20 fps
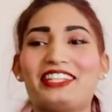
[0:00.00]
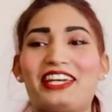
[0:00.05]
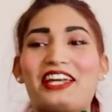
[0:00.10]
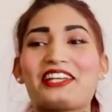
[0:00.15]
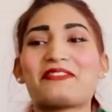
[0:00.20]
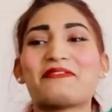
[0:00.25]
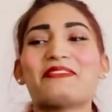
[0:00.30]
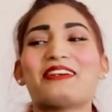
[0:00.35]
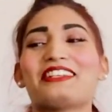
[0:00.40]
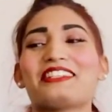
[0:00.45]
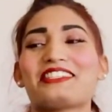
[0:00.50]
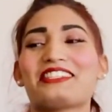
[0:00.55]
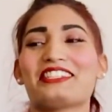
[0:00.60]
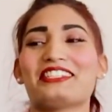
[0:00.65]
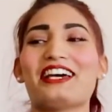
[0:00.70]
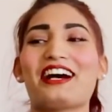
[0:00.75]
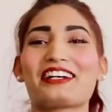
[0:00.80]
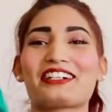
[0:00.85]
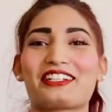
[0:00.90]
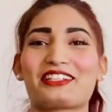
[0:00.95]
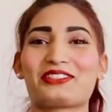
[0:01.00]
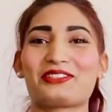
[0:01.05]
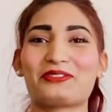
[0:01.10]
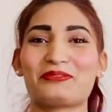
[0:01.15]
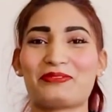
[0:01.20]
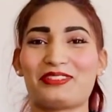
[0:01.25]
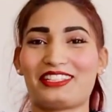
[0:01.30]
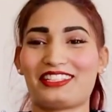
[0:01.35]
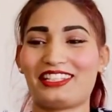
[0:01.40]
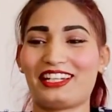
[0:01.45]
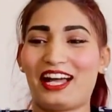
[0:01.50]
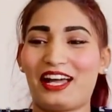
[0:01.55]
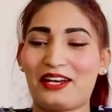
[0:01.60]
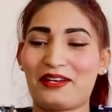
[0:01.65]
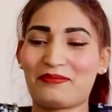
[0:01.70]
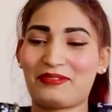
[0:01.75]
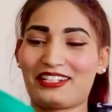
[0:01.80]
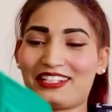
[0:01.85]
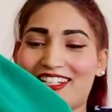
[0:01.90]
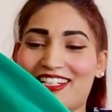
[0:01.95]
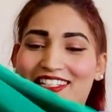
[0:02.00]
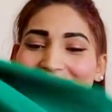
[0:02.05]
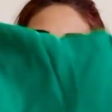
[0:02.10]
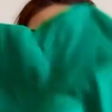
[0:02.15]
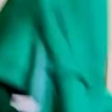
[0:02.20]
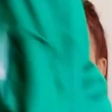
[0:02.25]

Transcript: दिया पहले सीधा करती हूँ फिर दिखाना पड़ेगा